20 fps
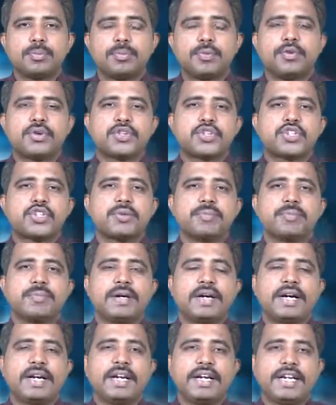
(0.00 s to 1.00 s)
ఆత్మవర్షం
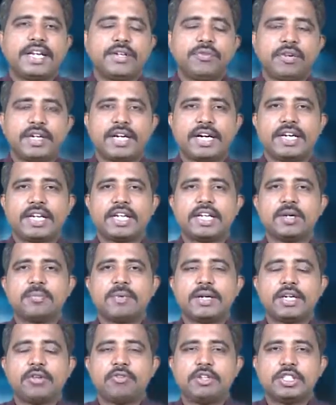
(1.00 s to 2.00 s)
అనే టీవీ
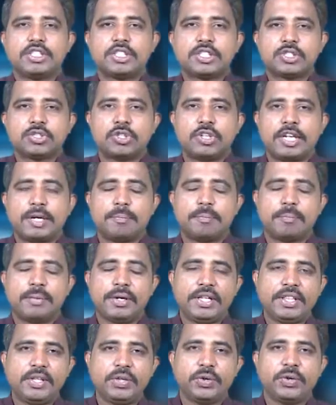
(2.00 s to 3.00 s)
కార్యక్రమాన్ని వీక్షిస్తున్న
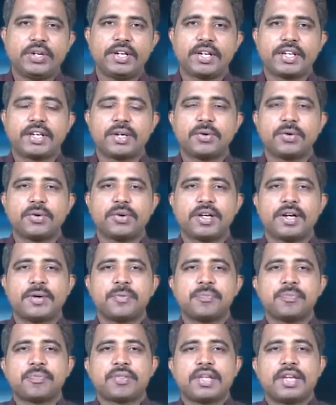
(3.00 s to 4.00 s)
ప్రతి ఒక్కరికి కూడా
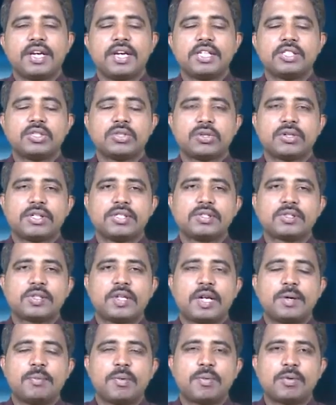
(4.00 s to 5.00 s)
యేసుక్రీస్తు
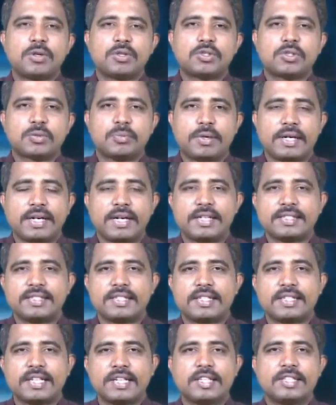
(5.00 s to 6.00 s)
నామంలో
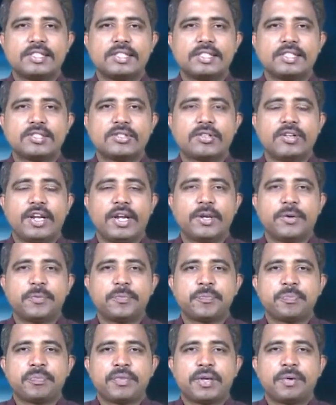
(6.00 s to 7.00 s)
శుభాకాంక్షలు తెలియజేస్తున్నాను
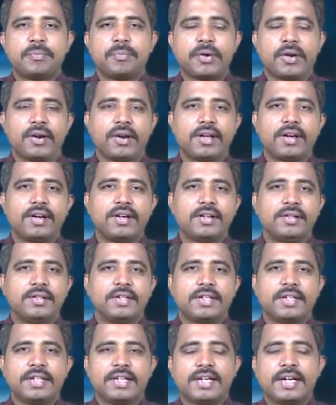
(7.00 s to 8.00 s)
ప్రియులరా
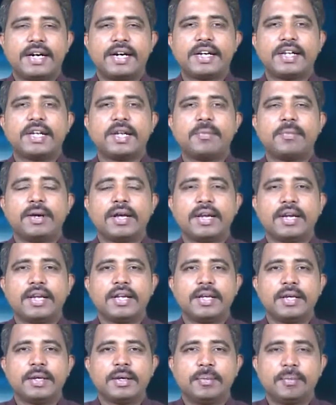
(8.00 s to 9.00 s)
ఈ
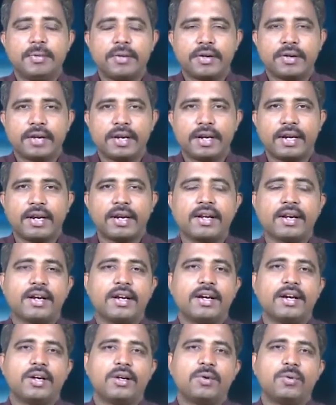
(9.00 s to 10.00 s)
కార్యక్రమాలని మీరు
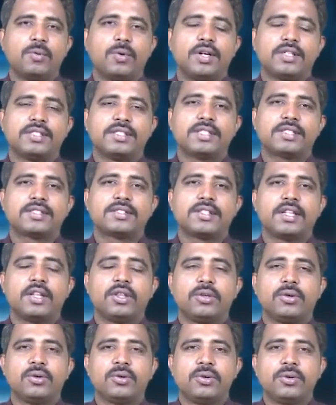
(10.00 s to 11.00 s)
రెగ్యులర్గా వాచ్
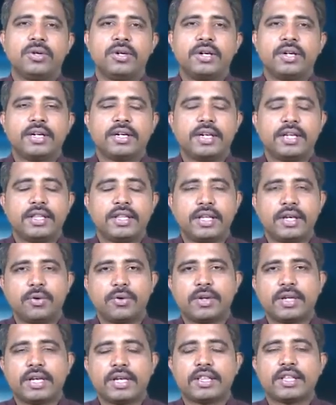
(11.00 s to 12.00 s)
చేస్తున్నందుకు నేను
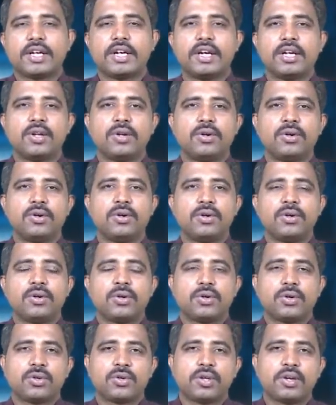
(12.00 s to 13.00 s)
దేవునికి ఎంతగానో
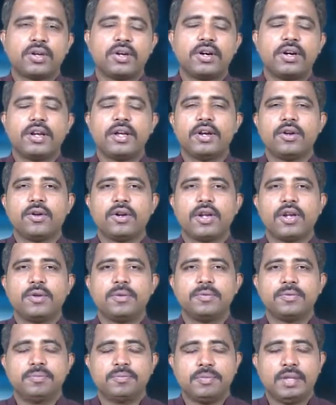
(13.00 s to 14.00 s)
కృతజ్ఞుడై
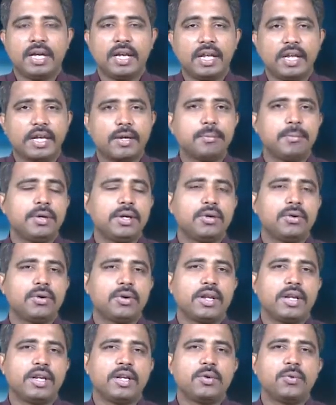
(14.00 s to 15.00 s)
ఉన్నాను అలాగే మీకు
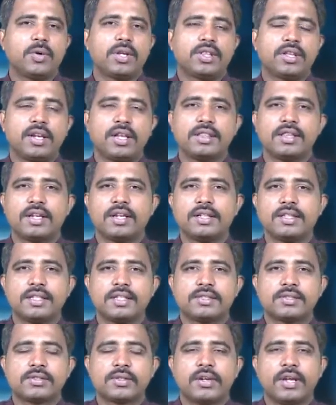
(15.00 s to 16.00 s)
కూడా నేను వందనాలు
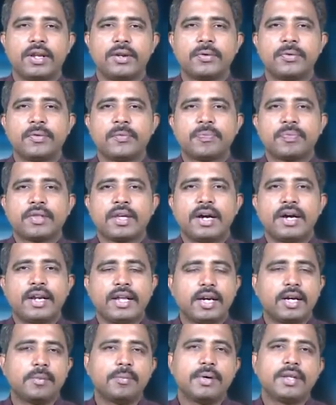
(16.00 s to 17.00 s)
తెలియజేస్తున్నాను
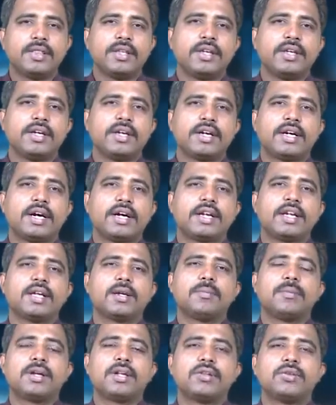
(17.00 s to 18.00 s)
అనేక మంది ఈ
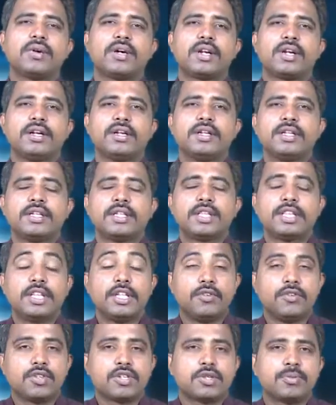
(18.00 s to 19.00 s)
కార్యక్రమాల ద్వారా
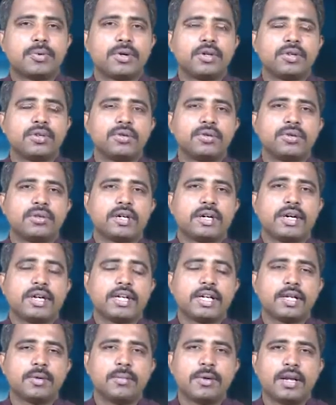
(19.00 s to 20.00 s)
దీవించబడుతూ
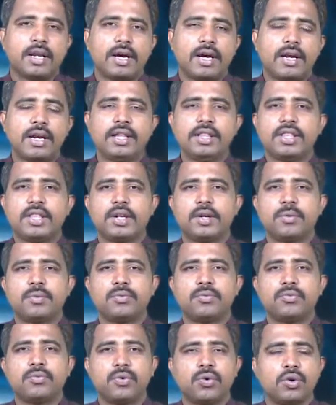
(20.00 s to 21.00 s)
కార్యక్రమాల అనంతరం
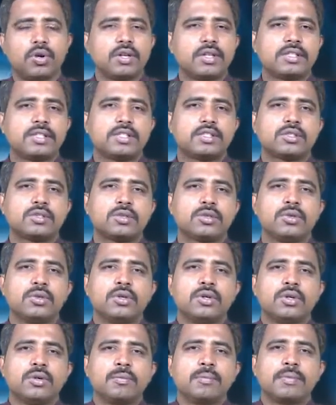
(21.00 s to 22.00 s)
ఫోన్లు చేస్తూ
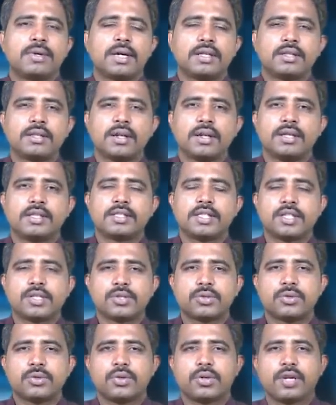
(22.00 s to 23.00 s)
ప్రార్థనలు
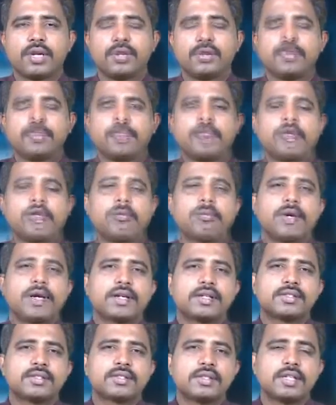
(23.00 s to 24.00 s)
చేయించుకుంటున్నారు మీరు
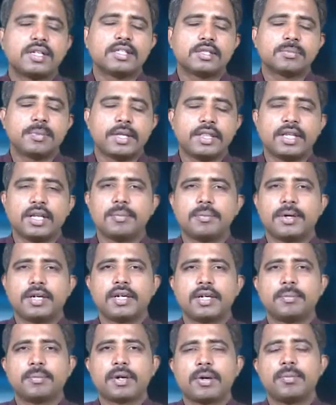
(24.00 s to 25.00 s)
మాకు ఇస్తున్న స్పందన
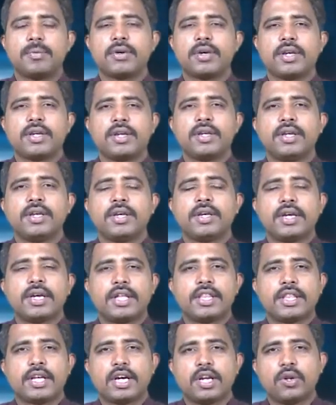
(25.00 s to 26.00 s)
బట్టి ప్రభుకి
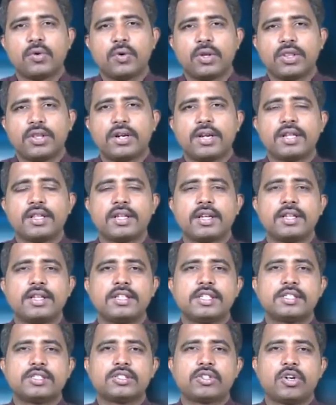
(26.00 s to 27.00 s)
ఎంతగానో వందనాలు
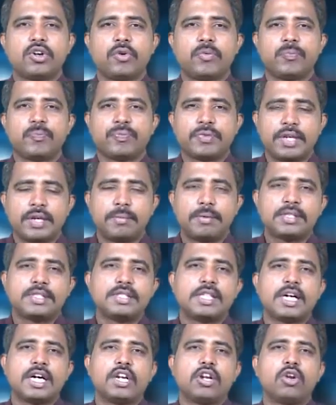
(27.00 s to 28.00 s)
తెలియజేస్తున్నాం ఈ
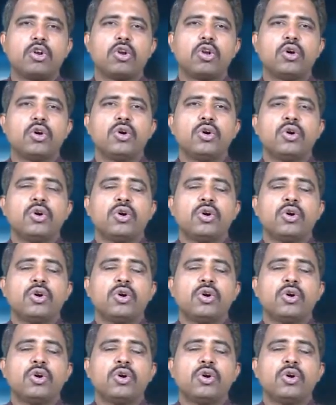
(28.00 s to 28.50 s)
మధ్యకాలంలో